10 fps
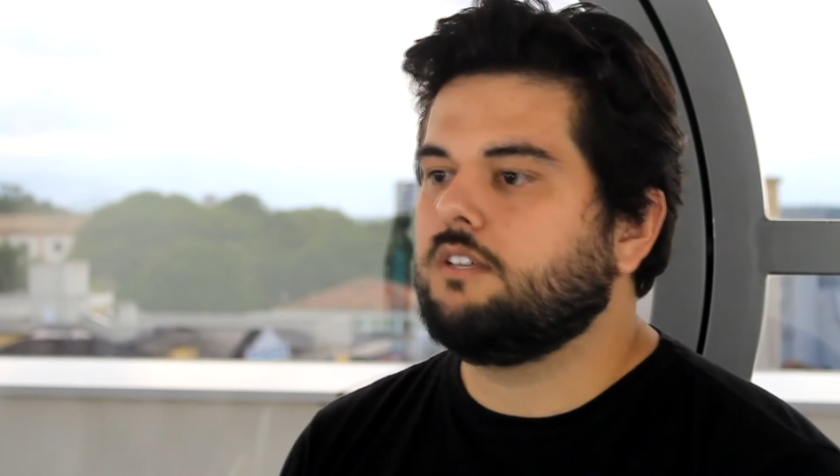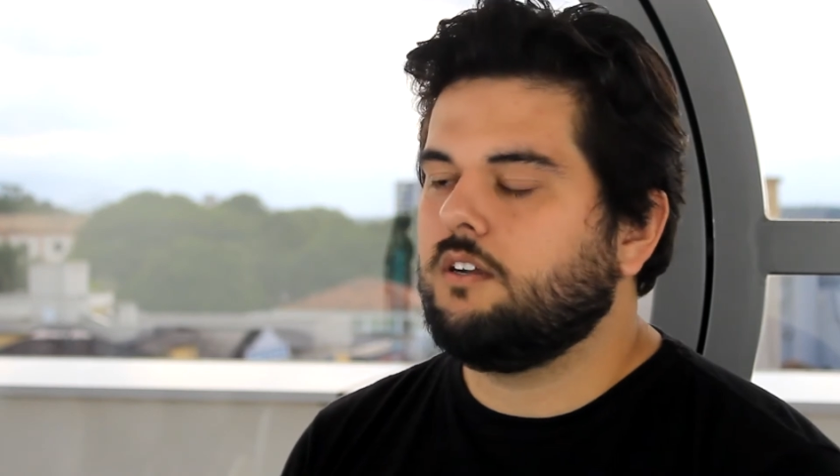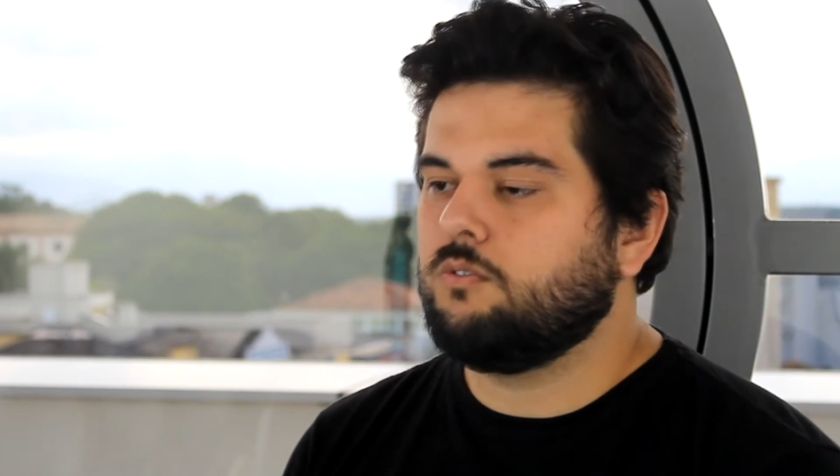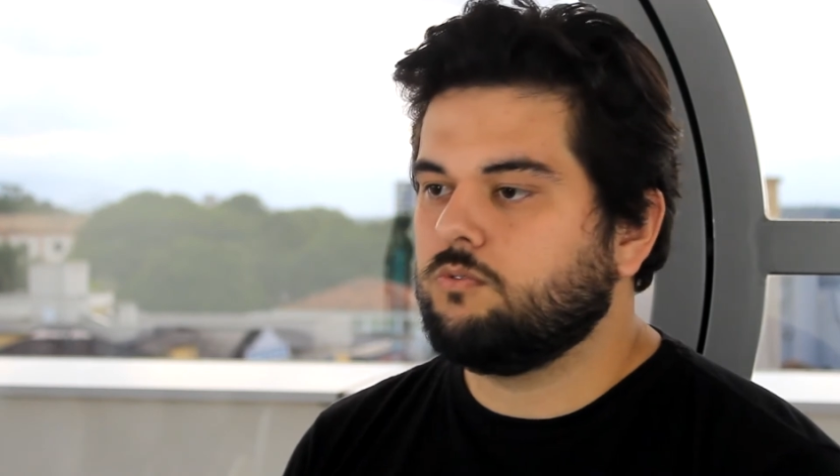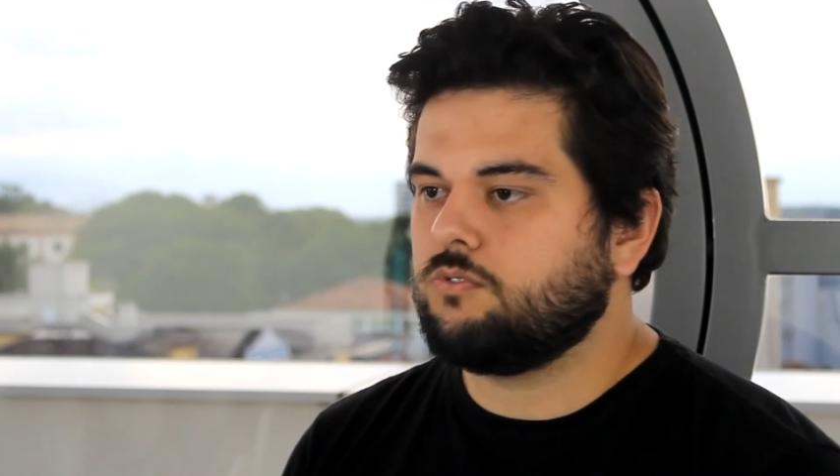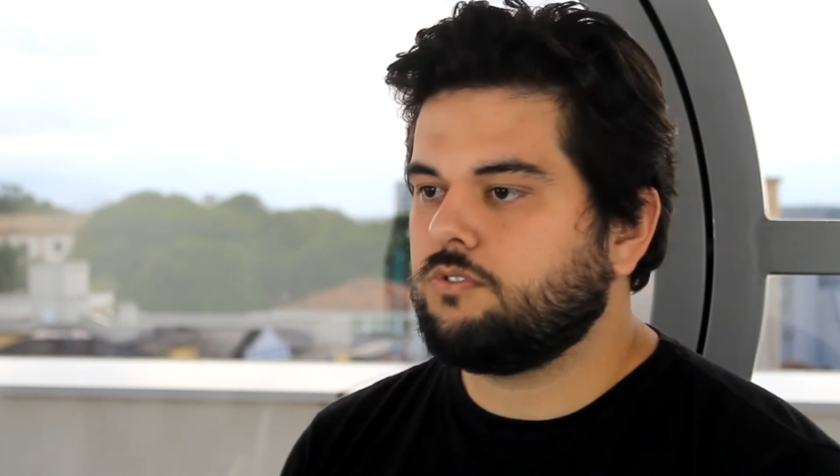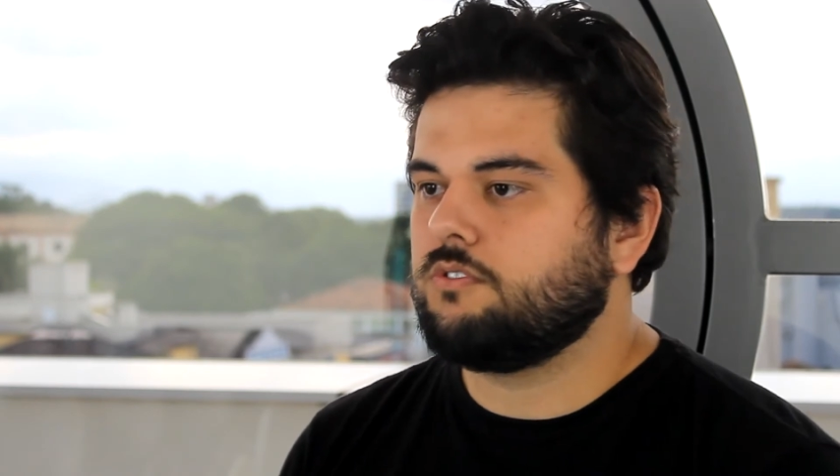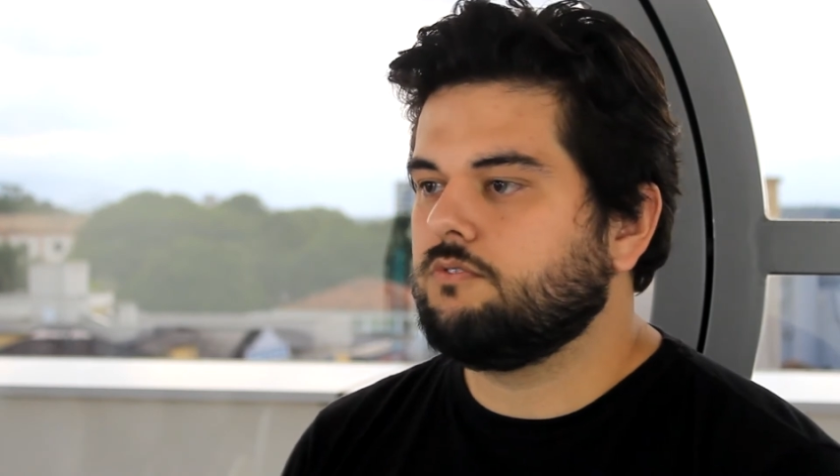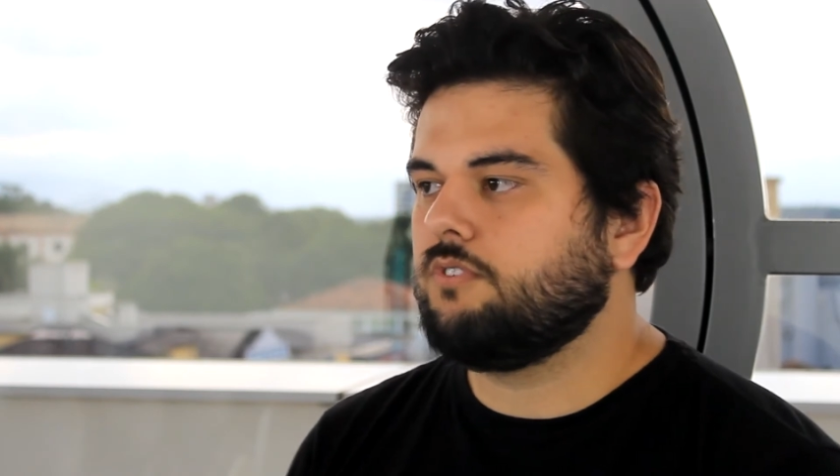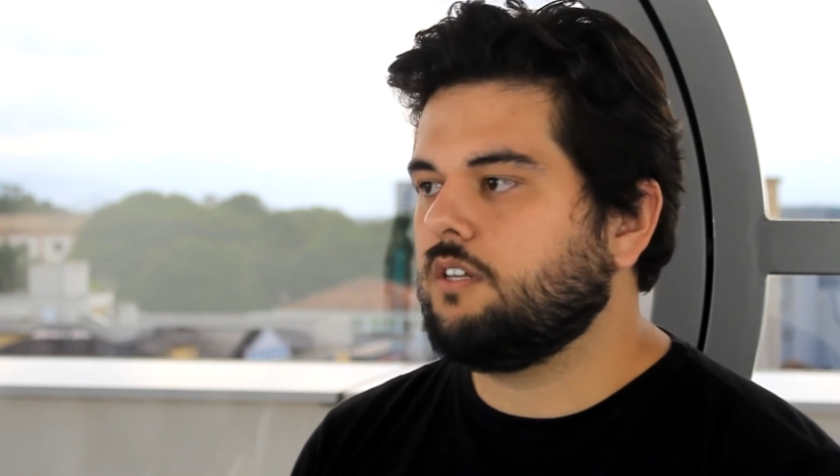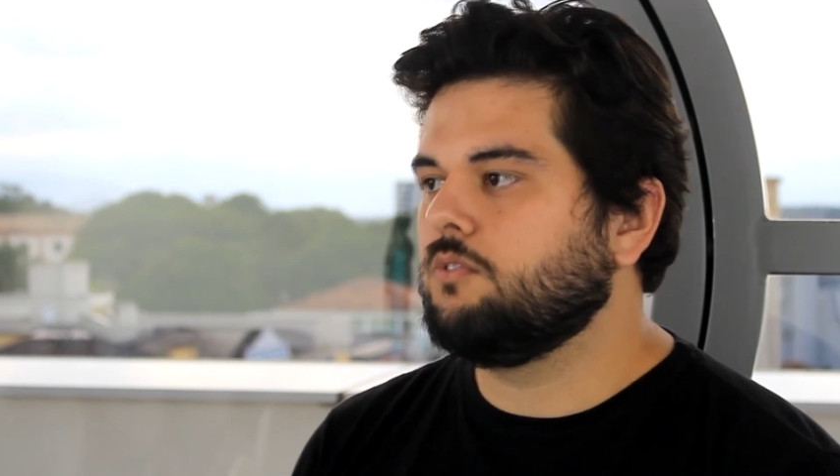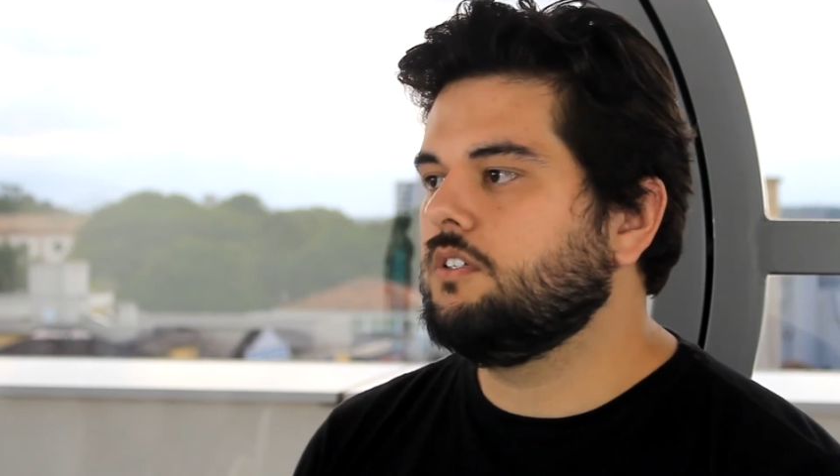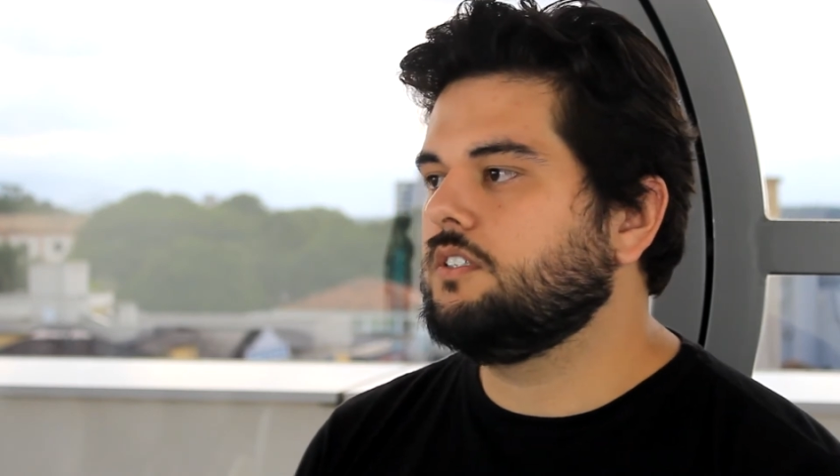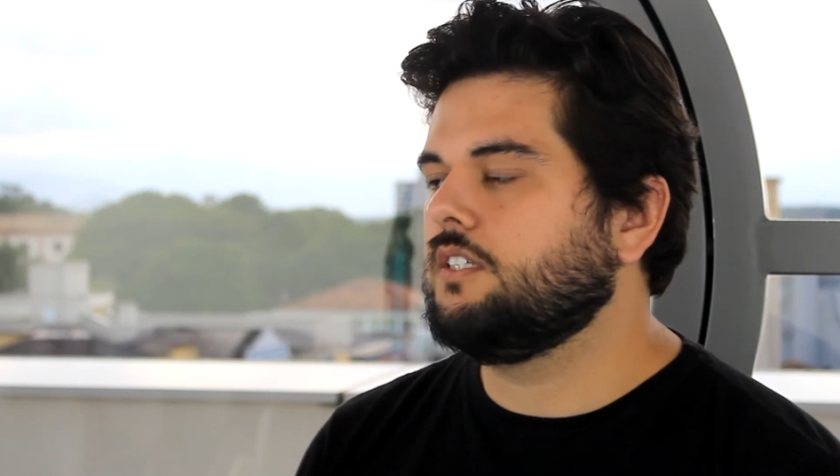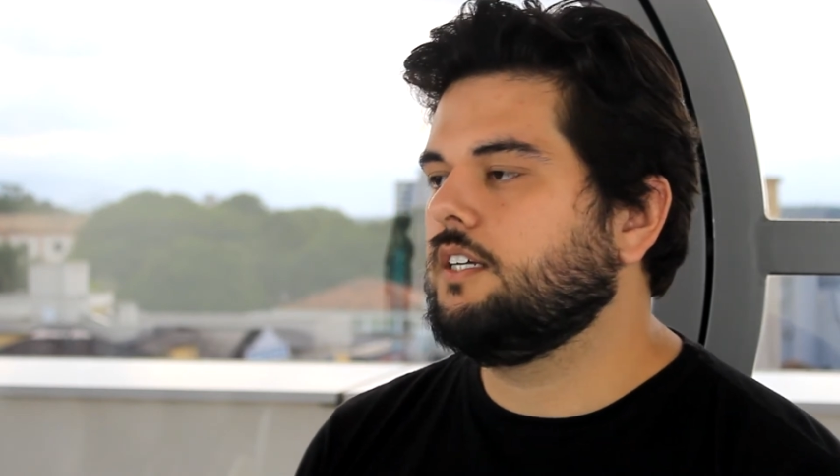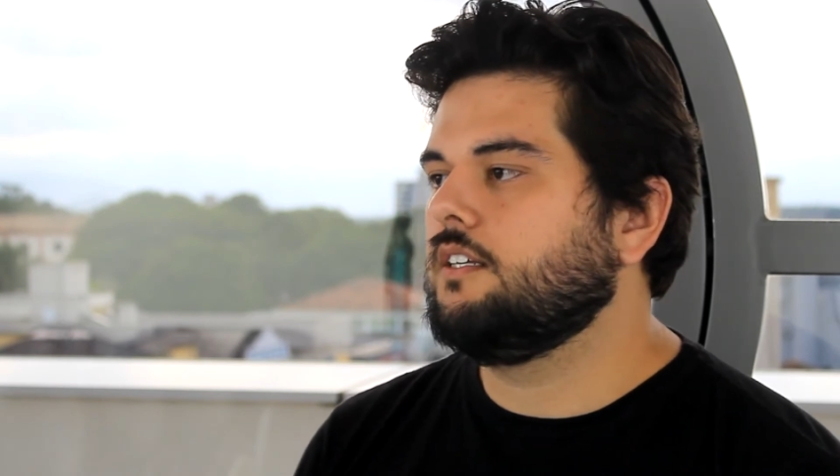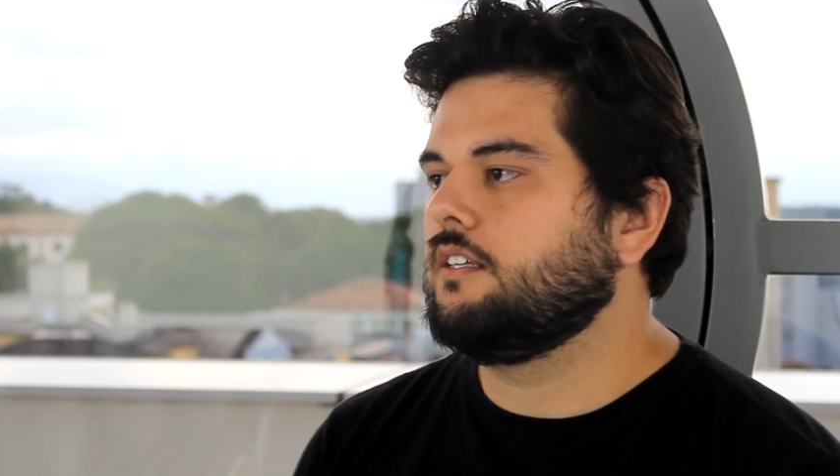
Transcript: tem alguns valores né,